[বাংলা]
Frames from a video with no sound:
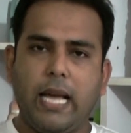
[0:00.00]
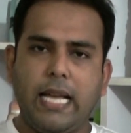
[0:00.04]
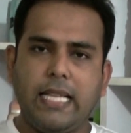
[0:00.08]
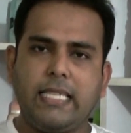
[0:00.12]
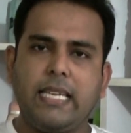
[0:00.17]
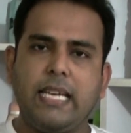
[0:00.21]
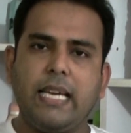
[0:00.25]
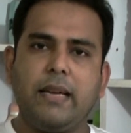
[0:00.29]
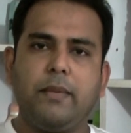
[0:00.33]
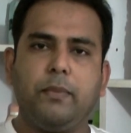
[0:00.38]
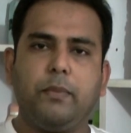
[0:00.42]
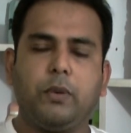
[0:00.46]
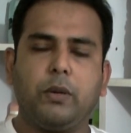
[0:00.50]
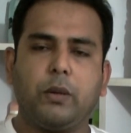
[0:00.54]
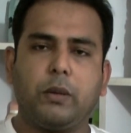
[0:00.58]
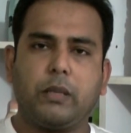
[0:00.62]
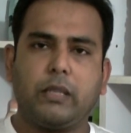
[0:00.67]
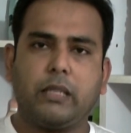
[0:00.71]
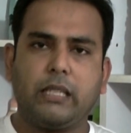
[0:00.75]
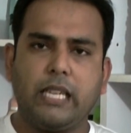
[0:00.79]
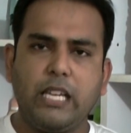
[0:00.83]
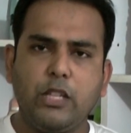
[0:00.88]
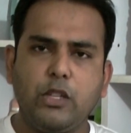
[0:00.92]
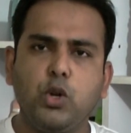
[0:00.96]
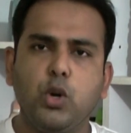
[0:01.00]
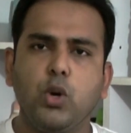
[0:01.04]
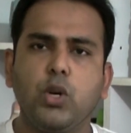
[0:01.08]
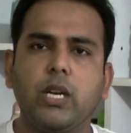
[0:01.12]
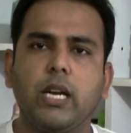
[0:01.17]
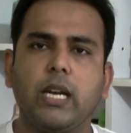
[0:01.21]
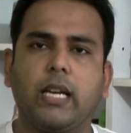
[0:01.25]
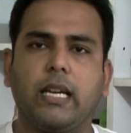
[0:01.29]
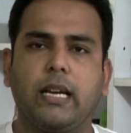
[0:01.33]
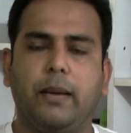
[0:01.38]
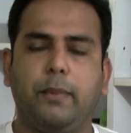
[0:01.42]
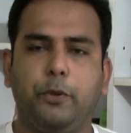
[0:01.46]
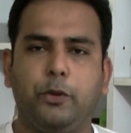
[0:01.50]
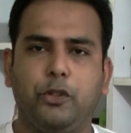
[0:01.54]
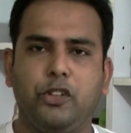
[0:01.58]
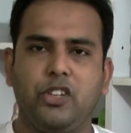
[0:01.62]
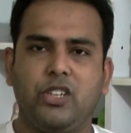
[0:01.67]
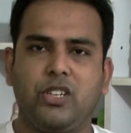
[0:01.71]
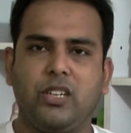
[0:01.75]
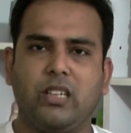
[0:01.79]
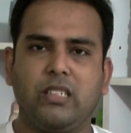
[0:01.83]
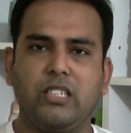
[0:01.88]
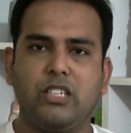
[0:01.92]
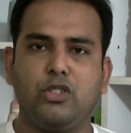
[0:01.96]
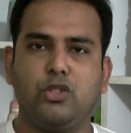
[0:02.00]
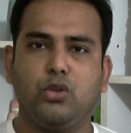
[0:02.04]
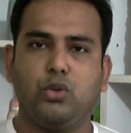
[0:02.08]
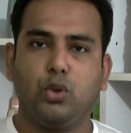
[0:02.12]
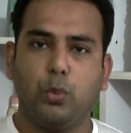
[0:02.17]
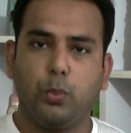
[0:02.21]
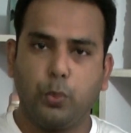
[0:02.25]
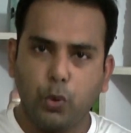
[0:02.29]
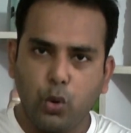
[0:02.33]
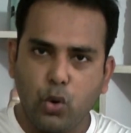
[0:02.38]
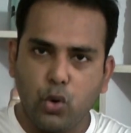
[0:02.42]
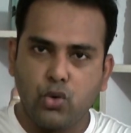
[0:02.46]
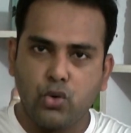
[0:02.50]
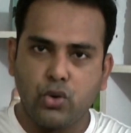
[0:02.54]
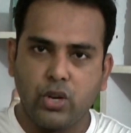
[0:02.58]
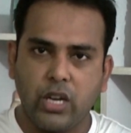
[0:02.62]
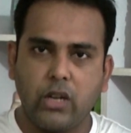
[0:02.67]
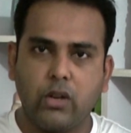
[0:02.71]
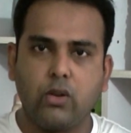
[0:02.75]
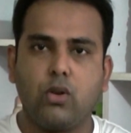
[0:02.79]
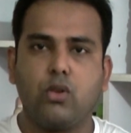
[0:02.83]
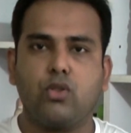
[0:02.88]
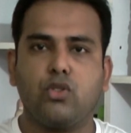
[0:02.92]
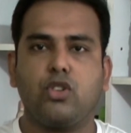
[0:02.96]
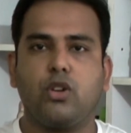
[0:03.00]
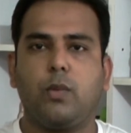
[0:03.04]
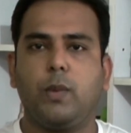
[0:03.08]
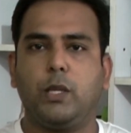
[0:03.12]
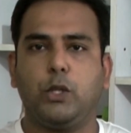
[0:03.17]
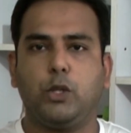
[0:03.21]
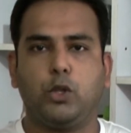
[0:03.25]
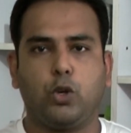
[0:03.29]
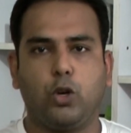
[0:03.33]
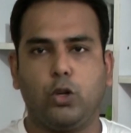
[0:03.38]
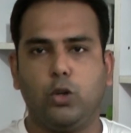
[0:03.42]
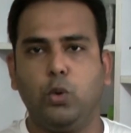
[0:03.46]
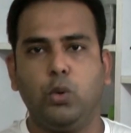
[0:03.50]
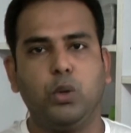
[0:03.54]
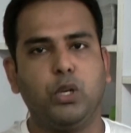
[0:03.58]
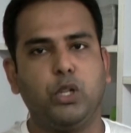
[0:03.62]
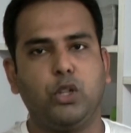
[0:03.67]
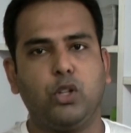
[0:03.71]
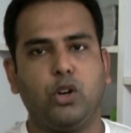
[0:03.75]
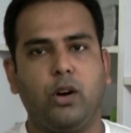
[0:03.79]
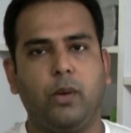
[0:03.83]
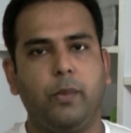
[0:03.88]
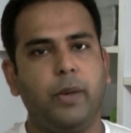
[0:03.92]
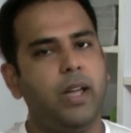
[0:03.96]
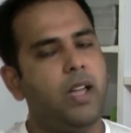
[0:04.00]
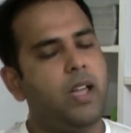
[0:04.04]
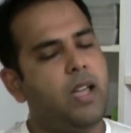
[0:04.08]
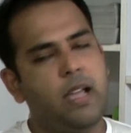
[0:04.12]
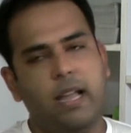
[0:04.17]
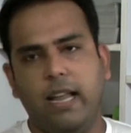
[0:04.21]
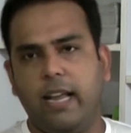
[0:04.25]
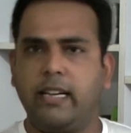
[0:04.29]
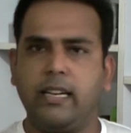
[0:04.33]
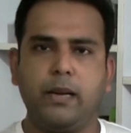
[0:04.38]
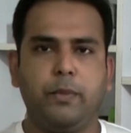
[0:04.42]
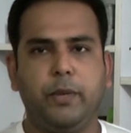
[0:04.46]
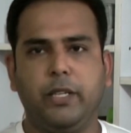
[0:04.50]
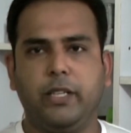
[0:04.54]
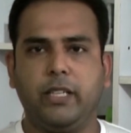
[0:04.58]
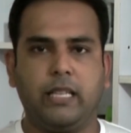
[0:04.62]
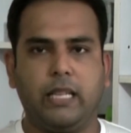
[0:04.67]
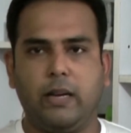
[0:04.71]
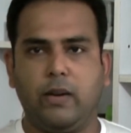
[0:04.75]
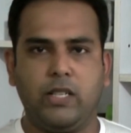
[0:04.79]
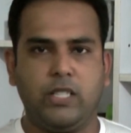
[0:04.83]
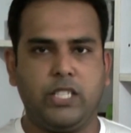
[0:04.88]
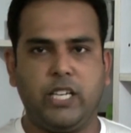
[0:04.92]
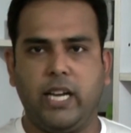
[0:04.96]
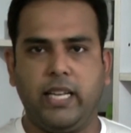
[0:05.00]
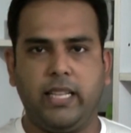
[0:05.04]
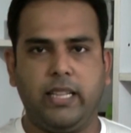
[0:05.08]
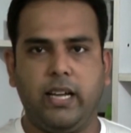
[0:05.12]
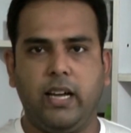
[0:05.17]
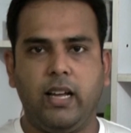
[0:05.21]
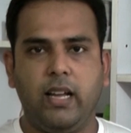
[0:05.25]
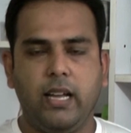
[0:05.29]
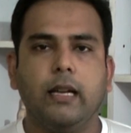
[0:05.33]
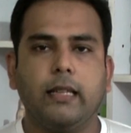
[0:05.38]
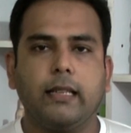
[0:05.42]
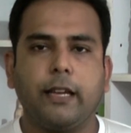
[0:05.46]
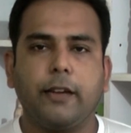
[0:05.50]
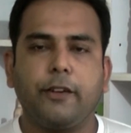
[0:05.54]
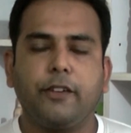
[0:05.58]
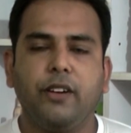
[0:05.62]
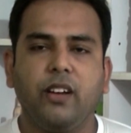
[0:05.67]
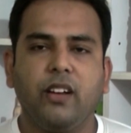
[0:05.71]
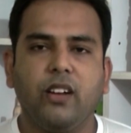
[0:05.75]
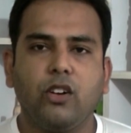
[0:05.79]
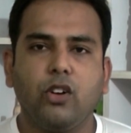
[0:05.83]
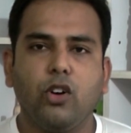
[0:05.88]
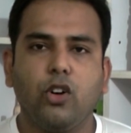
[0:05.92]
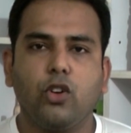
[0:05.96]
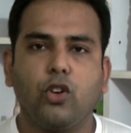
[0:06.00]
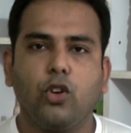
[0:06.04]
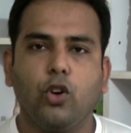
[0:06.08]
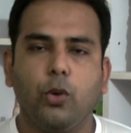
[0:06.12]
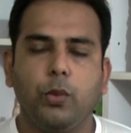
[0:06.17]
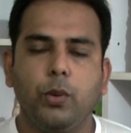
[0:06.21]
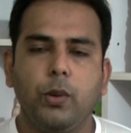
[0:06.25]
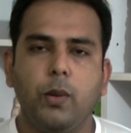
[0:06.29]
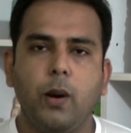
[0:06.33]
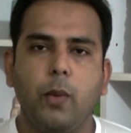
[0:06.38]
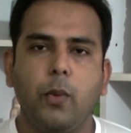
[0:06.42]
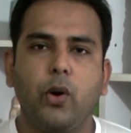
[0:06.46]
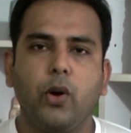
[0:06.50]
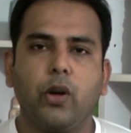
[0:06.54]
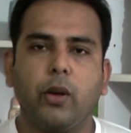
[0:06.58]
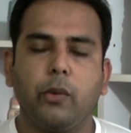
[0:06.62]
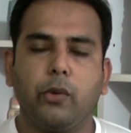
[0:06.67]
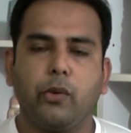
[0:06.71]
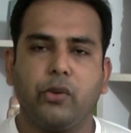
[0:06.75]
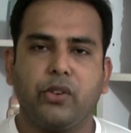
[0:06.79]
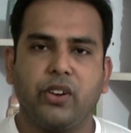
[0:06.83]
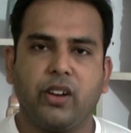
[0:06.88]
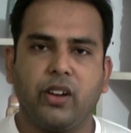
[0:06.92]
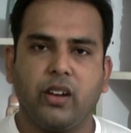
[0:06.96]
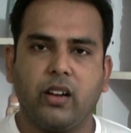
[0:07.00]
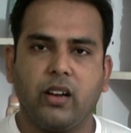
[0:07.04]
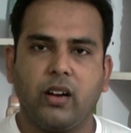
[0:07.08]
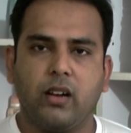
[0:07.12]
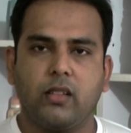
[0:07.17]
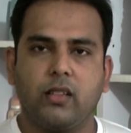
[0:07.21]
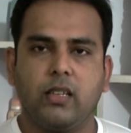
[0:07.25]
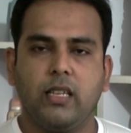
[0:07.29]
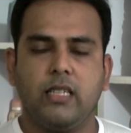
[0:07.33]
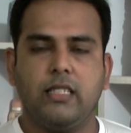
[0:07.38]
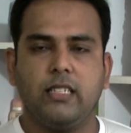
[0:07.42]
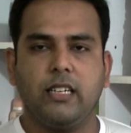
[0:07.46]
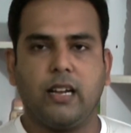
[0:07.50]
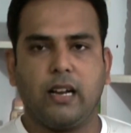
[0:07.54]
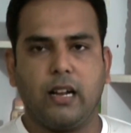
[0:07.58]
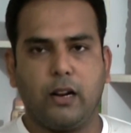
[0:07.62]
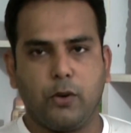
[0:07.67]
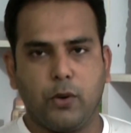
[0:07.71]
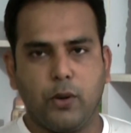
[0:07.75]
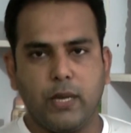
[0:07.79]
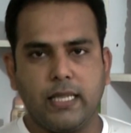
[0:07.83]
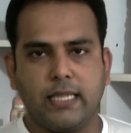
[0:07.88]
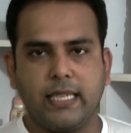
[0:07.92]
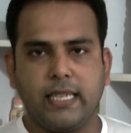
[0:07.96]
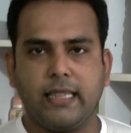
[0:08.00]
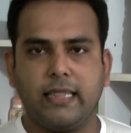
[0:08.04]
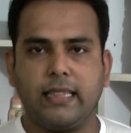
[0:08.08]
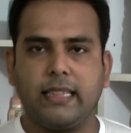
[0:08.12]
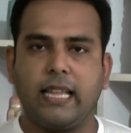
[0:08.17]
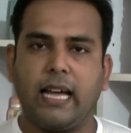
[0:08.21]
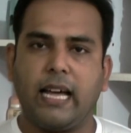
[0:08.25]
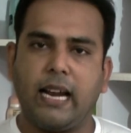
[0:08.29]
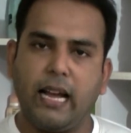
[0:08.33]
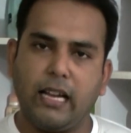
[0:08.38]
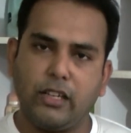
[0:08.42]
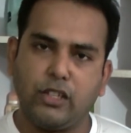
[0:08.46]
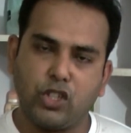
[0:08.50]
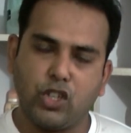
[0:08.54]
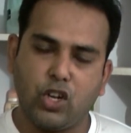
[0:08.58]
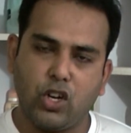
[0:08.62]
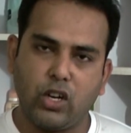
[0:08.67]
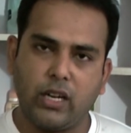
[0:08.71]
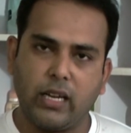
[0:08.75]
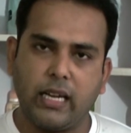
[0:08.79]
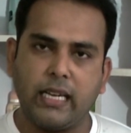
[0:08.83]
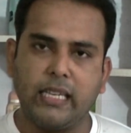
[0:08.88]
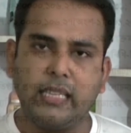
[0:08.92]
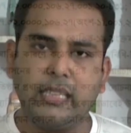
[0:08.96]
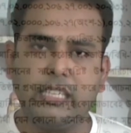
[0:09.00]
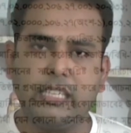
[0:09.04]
এই যে কিছু শিক্ষা প্রতিষ্ঠানের জন্য পুরো শিক্ষক সমাজ কলঙ্কিত হবে এটা মেনে নেওয়া যায় না তাই শিক্ষক অভিভাবক এবং শিক্ষার্থী যারা রয়েছেন তারা সরকারি